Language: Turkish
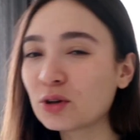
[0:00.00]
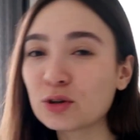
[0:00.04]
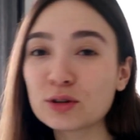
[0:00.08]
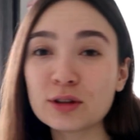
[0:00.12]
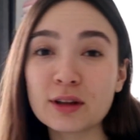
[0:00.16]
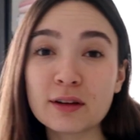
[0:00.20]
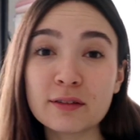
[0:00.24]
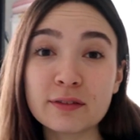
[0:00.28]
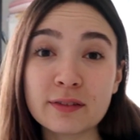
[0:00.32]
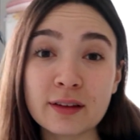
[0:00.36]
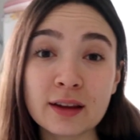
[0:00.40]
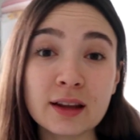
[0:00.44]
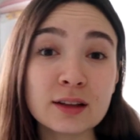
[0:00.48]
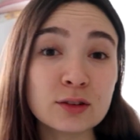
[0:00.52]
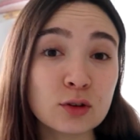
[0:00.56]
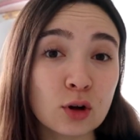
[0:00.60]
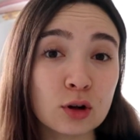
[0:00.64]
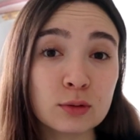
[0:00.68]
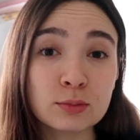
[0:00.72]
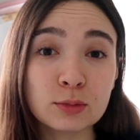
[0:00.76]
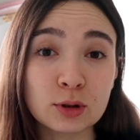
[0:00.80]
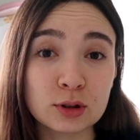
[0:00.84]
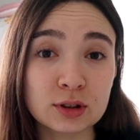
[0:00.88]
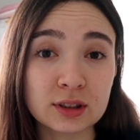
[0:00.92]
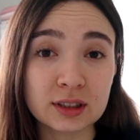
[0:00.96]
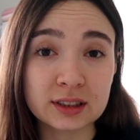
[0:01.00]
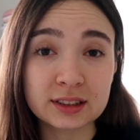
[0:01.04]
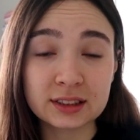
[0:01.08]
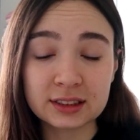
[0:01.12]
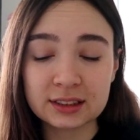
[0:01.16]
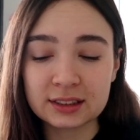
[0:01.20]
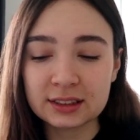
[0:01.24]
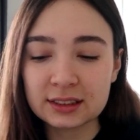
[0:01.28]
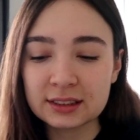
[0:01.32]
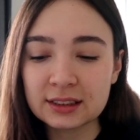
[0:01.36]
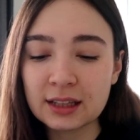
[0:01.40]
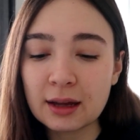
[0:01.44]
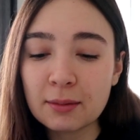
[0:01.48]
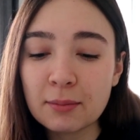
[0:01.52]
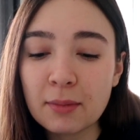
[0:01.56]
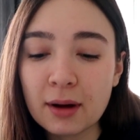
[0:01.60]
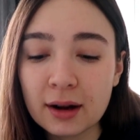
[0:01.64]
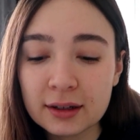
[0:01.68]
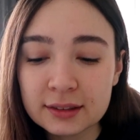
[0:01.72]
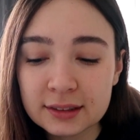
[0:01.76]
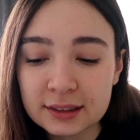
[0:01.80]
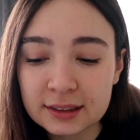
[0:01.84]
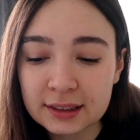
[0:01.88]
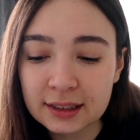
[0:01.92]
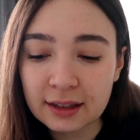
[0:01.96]
da ödev falan olmuyordu açıkçası ama
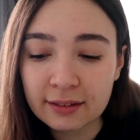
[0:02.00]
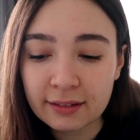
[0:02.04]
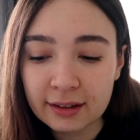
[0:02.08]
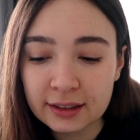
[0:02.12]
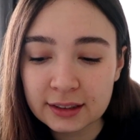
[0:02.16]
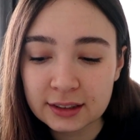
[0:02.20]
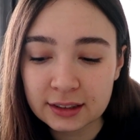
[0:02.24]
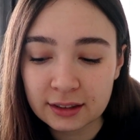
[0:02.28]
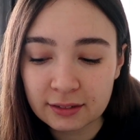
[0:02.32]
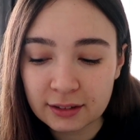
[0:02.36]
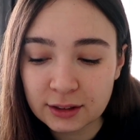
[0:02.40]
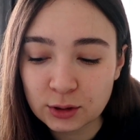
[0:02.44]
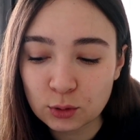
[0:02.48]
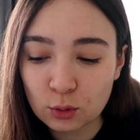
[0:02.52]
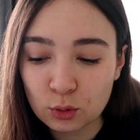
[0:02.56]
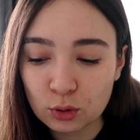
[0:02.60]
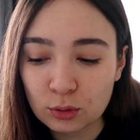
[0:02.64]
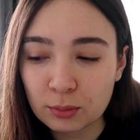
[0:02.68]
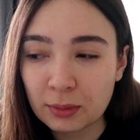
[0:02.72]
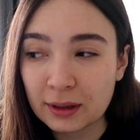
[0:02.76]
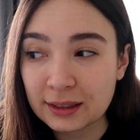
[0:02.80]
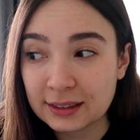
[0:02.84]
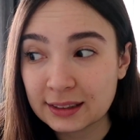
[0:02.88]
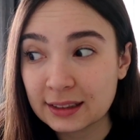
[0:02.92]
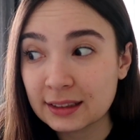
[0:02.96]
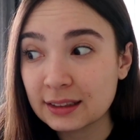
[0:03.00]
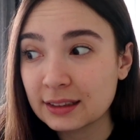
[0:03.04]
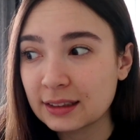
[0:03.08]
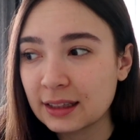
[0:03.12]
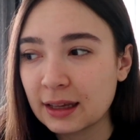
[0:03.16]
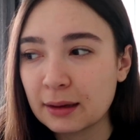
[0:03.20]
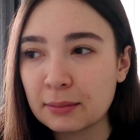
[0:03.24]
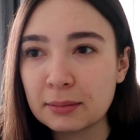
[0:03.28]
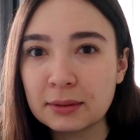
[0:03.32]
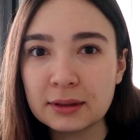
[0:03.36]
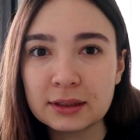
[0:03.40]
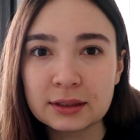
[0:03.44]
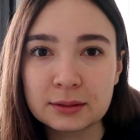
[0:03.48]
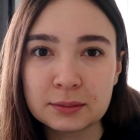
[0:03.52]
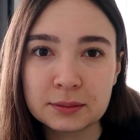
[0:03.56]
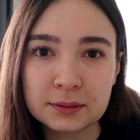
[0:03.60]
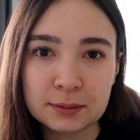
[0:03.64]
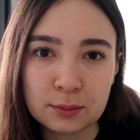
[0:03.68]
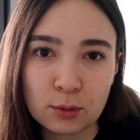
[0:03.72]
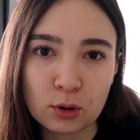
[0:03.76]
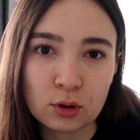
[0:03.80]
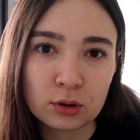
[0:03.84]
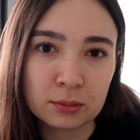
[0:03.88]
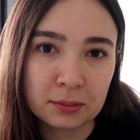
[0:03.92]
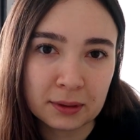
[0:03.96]
artık yavaş yavaş okul başladı diyebiliriz.
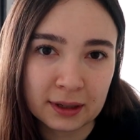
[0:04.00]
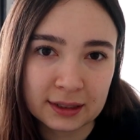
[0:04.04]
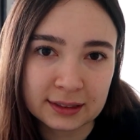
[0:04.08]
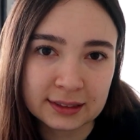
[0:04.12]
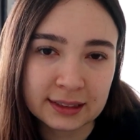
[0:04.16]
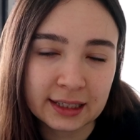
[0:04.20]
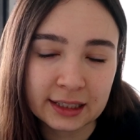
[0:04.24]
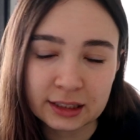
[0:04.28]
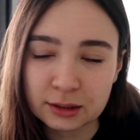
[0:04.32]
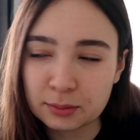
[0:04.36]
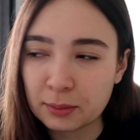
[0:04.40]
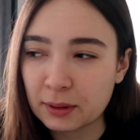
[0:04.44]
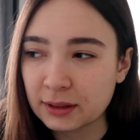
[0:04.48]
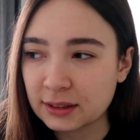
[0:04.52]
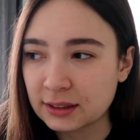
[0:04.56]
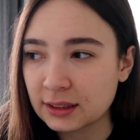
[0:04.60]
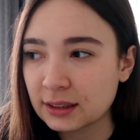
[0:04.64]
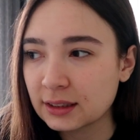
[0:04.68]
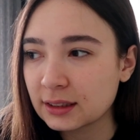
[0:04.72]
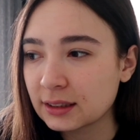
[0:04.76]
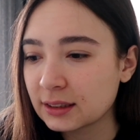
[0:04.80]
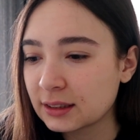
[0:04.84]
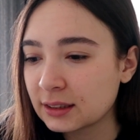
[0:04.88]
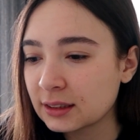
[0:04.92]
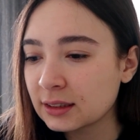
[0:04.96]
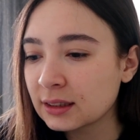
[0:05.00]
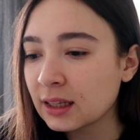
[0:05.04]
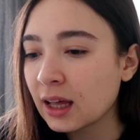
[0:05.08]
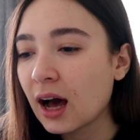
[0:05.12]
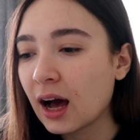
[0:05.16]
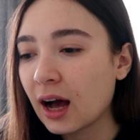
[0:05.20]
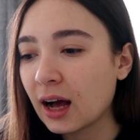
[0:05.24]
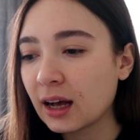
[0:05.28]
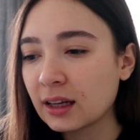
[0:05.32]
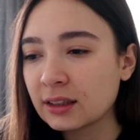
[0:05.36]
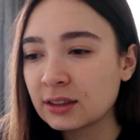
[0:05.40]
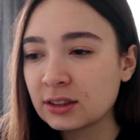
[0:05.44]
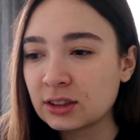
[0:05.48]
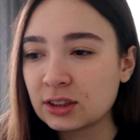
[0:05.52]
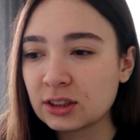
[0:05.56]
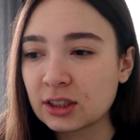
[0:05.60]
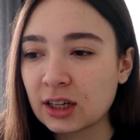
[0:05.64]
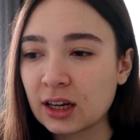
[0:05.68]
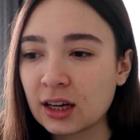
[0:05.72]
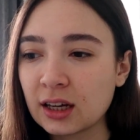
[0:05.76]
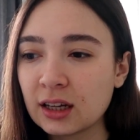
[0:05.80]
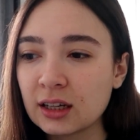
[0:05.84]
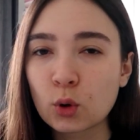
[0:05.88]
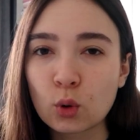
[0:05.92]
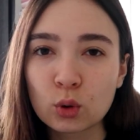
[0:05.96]
Bizim okul biraz geç başladığı için
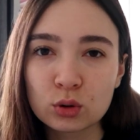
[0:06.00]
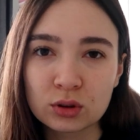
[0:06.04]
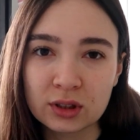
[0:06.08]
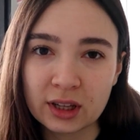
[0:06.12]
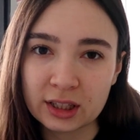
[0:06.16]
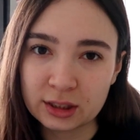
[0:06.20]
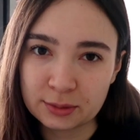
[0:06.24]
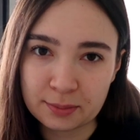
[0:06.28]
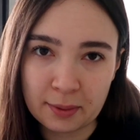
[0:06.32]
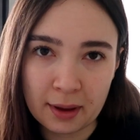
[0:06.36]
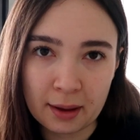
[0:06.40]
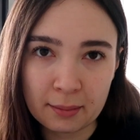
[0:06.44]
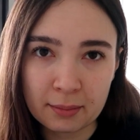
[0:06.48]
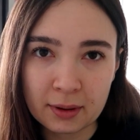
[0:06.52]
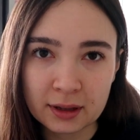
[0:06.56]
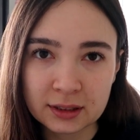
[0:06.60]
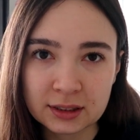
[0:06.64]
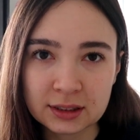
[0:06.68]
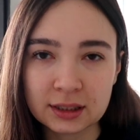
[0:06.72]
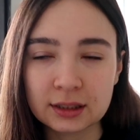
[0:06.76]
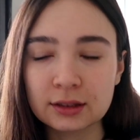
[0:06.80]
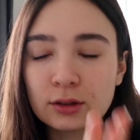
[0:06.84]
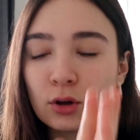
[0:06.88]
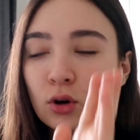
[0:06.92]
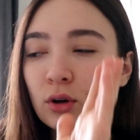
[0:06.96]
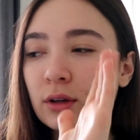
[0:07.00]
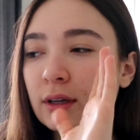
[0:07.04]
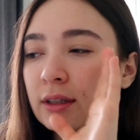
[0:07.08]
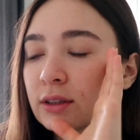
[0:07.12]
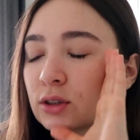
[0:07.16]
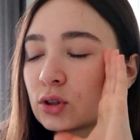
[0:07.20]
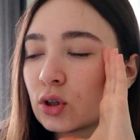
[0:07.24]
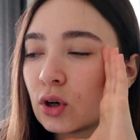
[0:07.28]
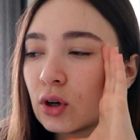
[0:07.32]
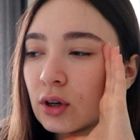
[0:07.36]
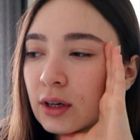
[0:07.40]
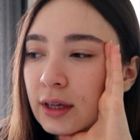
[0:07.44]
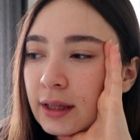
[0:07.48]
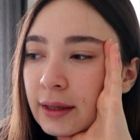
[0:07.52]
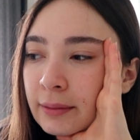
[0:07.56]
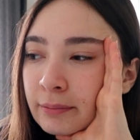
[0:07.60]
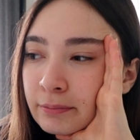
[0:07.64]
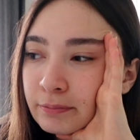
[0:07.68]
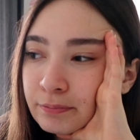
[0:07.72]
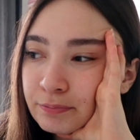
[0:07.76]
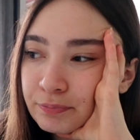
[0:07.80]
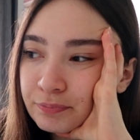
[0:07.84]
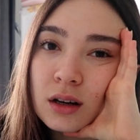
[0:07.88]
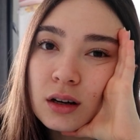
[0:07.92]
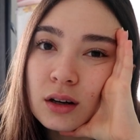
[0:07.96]
anca yoğunlaşmaya başladı öyle
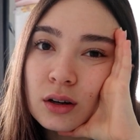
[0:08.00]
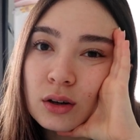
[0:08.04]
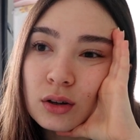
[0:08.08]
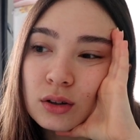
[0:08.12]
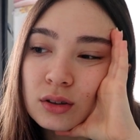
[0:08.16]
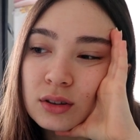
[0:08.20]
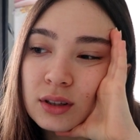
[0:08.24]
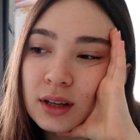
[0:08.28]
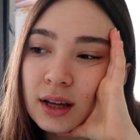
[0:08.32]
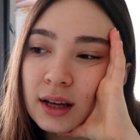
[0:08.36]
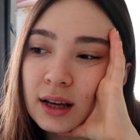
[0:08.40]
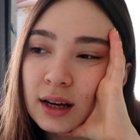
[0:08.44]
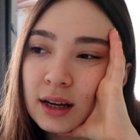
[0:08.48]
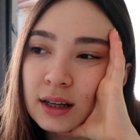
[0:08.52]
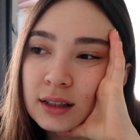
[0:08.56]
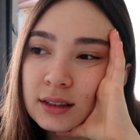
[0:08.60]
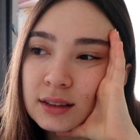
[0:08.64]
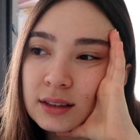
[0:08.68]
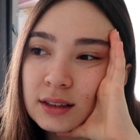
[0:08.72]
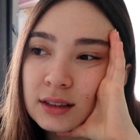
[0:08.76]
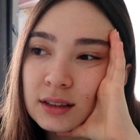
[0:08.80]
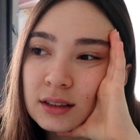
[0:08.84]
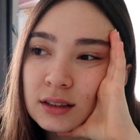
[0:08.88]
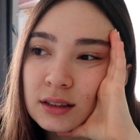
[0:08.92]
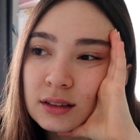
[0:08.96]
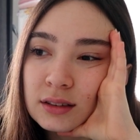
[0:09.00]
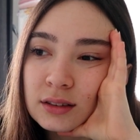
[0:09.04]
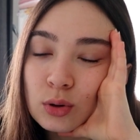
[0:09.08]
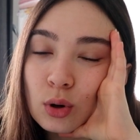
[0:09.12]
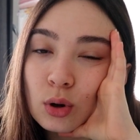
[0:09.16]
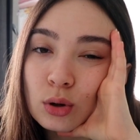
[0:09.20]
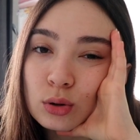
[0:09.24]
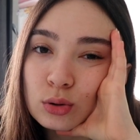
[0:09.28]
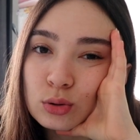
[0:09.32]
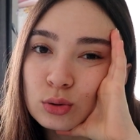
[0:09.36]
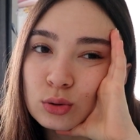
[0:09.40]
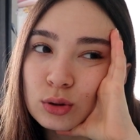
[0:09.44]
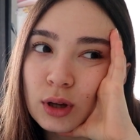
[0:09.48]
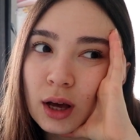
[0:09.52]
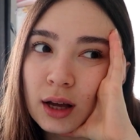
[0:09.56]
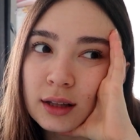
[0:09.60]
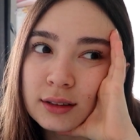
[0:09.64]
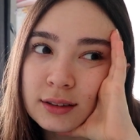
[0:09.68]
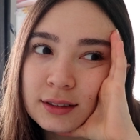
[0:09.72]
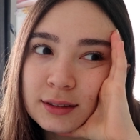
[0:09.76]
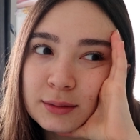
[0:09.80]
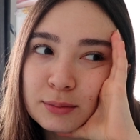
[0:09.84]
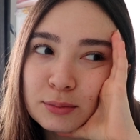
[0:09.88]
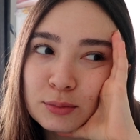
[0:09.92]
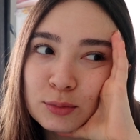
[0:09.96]
söyleyeyim. Öyle yani zor
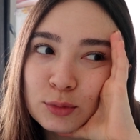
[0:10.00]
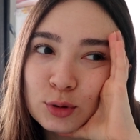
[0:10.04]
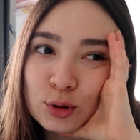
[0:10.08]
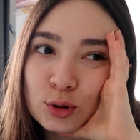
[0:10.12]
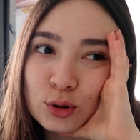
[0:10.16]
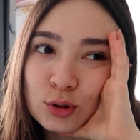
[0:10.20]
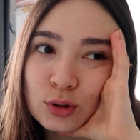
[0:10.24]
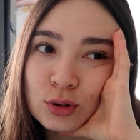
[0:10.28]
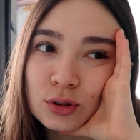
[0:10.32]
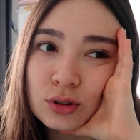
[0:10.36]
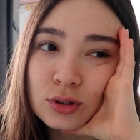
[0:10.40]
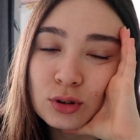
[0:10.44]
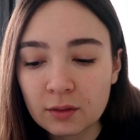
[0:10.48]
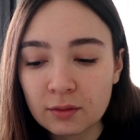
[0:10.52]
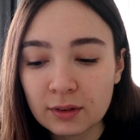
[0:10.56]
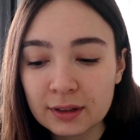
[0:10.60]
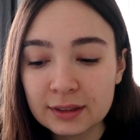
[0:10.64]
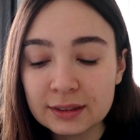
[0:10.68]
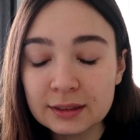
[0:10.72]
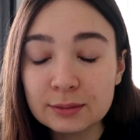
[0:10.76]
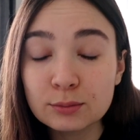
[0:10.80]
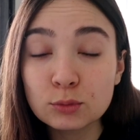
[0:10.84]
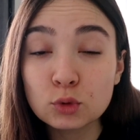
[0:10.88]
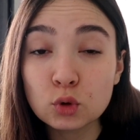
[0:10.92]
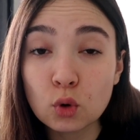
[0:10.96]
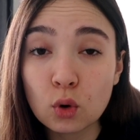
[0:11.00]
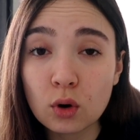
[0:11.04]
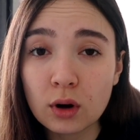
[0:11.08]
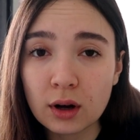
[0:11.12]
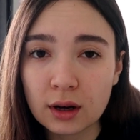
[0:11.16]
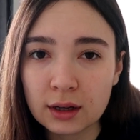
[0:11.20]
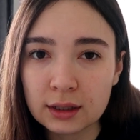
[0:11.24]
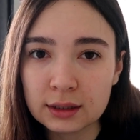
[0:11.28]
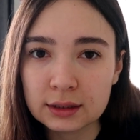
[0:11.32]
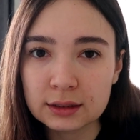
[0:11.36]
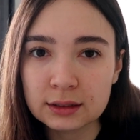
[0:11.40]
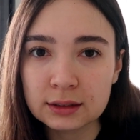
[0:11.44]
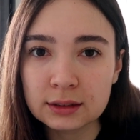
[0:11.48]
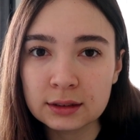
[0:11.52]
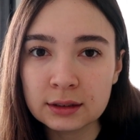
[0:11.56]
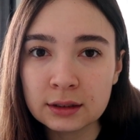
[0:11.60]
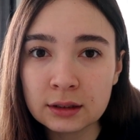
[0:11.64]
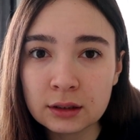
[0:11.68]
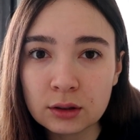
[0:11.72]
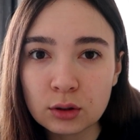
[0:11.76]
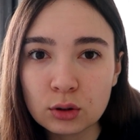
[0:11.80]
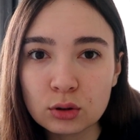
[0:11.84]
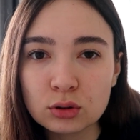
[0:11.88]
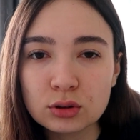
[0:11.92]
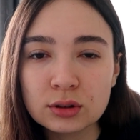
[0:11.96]
uyandım bugün. Valizim çok
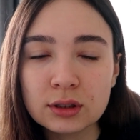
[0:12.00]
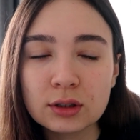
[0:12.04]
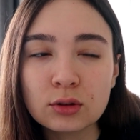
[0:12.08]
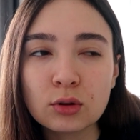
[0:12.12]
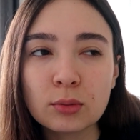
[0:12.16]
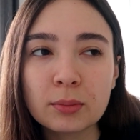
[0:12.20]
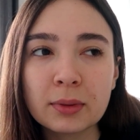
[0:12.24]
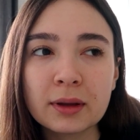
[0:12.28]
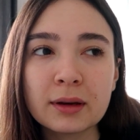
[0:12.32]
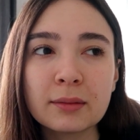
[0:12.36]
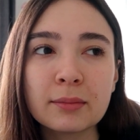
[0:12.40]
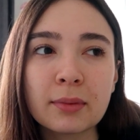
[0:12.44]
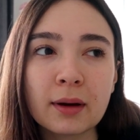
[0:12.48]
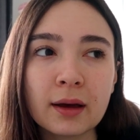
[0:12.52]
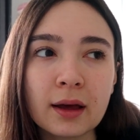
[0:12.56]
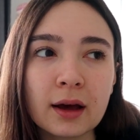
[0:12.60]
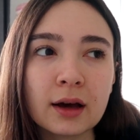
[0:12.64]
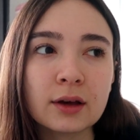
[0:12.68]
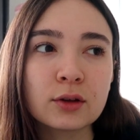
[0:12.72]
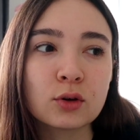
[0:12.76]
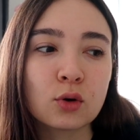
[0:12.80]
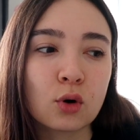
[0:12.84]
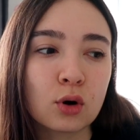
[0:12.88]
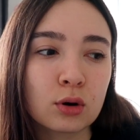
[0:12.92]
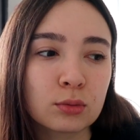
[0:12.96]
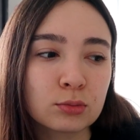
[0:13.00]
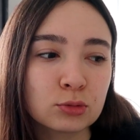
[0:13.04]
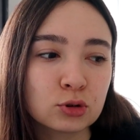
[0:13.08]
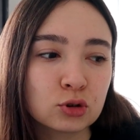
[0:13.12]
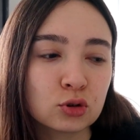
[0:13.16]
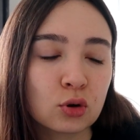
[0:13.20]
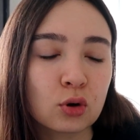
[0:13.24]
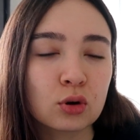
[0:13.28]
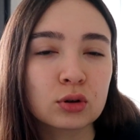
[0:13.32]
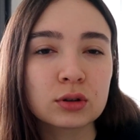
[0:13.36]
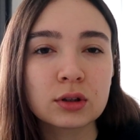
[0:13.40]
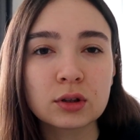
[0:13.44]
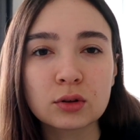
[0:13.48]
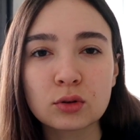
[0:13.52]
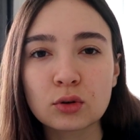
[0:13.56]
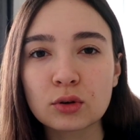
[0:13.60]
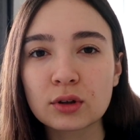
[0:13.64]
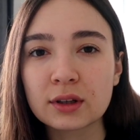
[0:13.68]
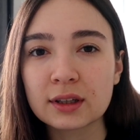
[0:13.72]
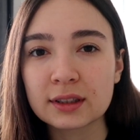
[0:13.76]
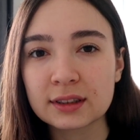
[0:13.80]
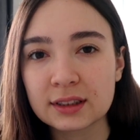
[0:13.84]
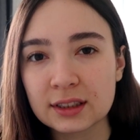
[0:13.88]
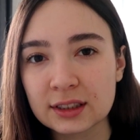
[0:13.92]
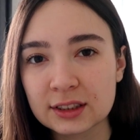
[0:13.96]
ağırdı. O yüzden o beni bayağı yormuş. Oradan
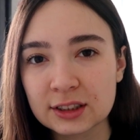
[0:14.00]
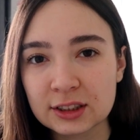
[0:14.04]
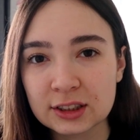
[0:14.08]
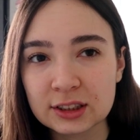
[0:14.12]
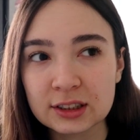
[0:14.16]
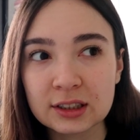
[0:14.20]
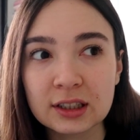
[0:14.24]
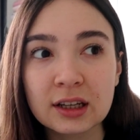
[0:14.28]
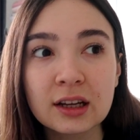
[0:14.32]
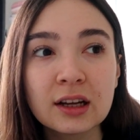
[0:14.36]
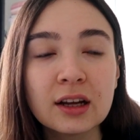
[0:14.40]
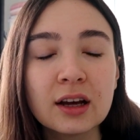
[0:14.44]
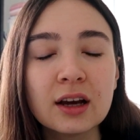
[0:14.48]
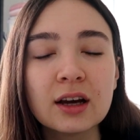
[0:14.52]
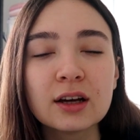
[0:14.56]
oraya taşı,